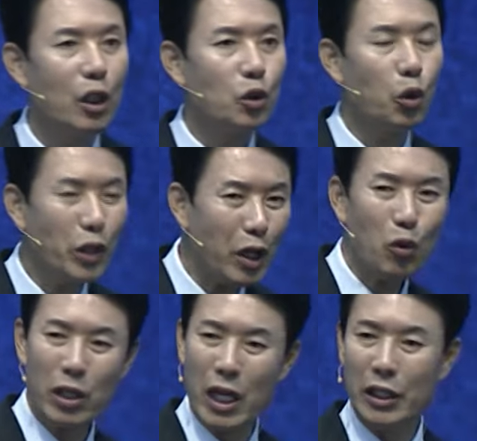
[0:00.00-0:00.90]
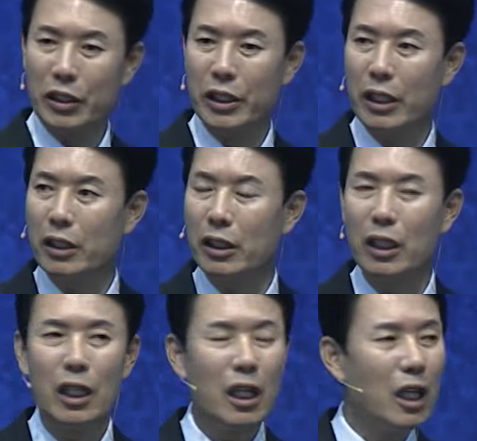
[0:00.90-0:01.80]
초대교회 당시에는
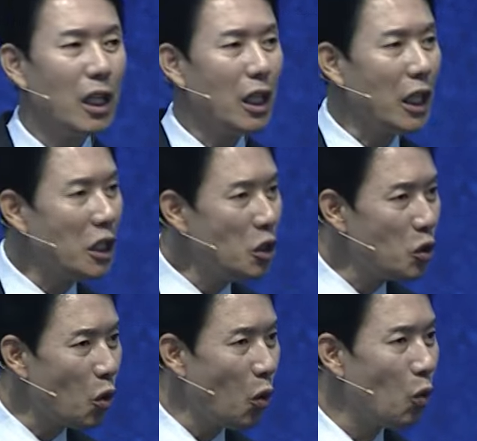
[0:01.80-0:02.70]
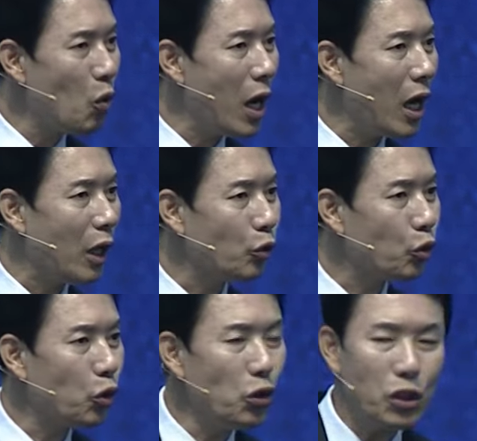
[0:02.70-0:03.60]
인종과
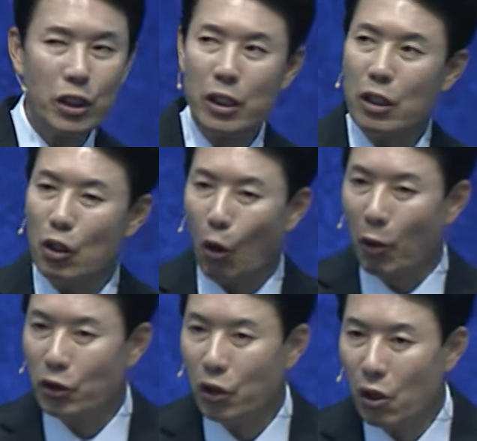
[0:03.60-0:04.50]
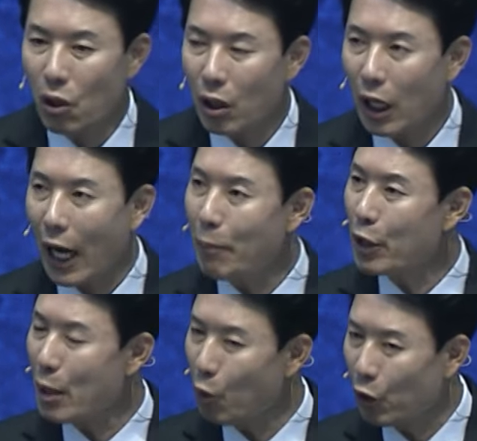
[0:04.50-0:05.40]
출신을 넘어서
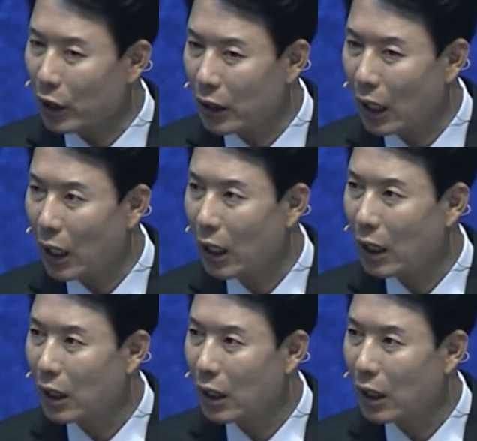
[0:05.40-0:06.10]
함께 모인다?